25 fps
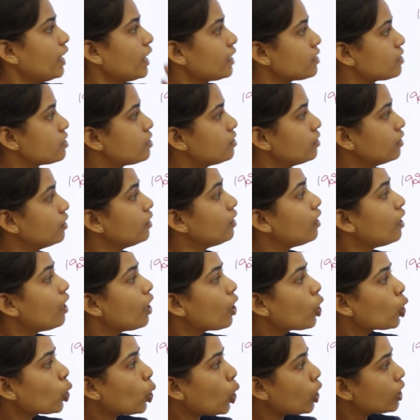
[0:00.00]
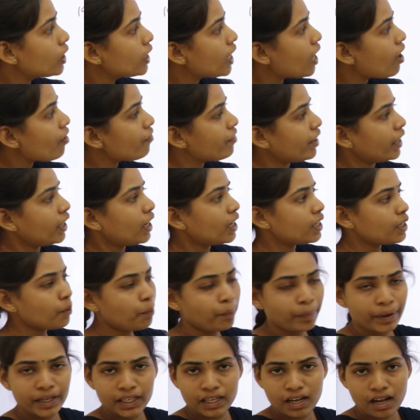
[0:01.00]
నెక్స్ట్ కొండా
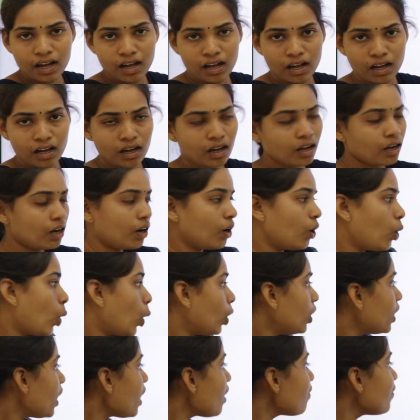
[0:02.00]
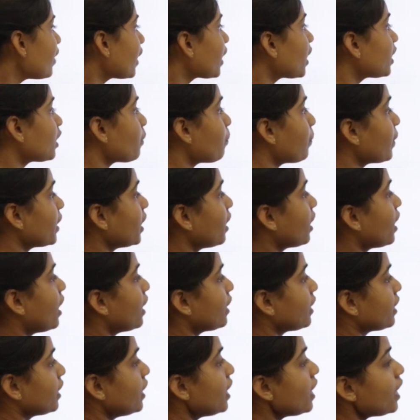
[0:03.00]
వెంకటప్పయ్య కొండా వెంకటప్పయ్య
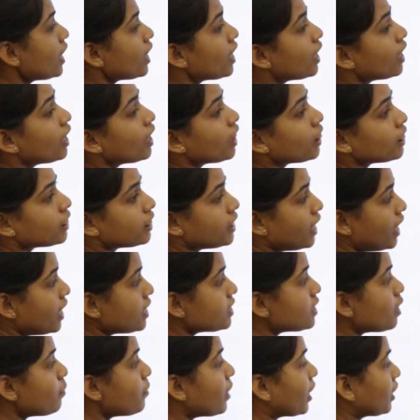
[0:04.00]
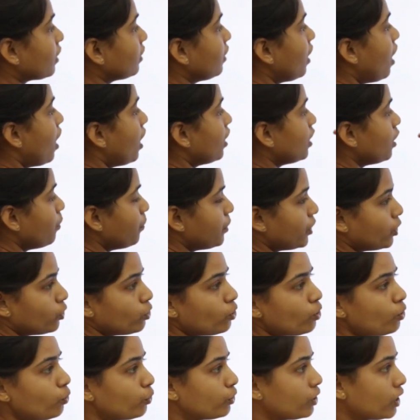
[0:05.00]
గారికి దేశభక్త అనే
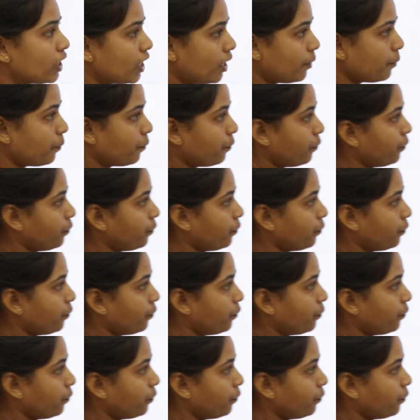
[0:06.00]
బిరుదు ఉంది